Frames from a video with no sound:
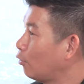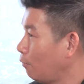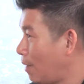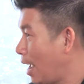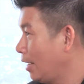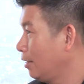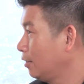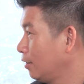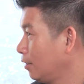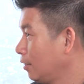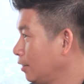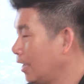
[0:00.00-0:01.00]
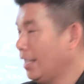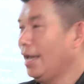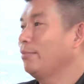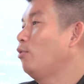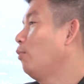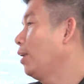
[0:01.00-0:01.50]
ดกฎหมายอย่างเงี้ย
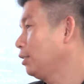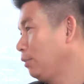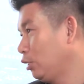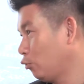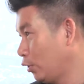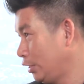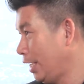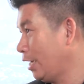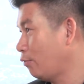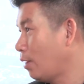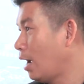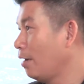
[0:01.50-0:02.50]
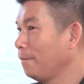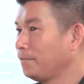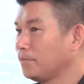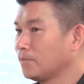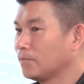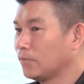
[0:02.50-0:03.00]
ผมก็จะมีตัวเช็คว่า
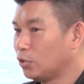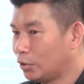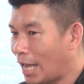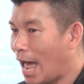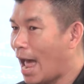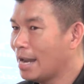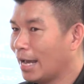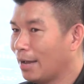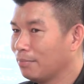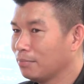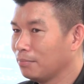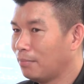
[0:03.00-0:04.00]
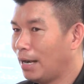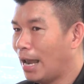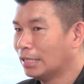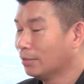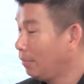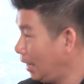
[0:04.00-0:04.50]
สุดท้ายนะครับมัน
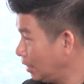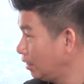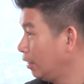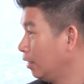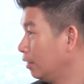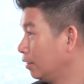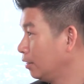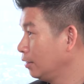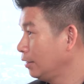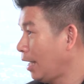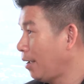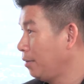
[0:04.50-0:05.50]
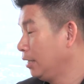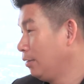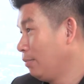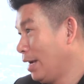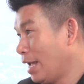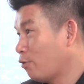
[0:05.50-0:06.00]
อาจจะไม่ได้เงินแต่หนึ่ง
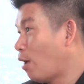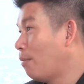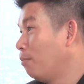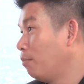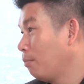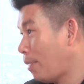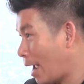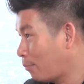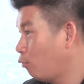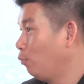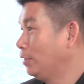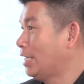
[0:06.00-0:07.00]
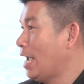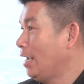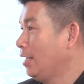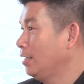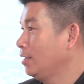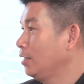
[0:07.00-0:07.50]
มันได้ความภาคภูมิใจ
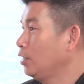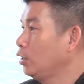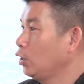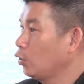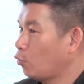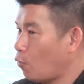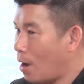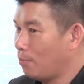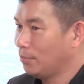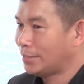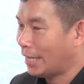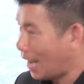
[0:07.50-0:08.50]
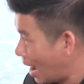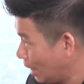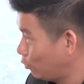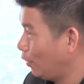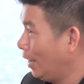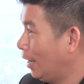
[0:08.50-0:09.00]
ความศรัทธาใน
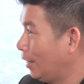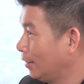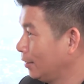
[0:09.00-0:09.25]
ตัวเอง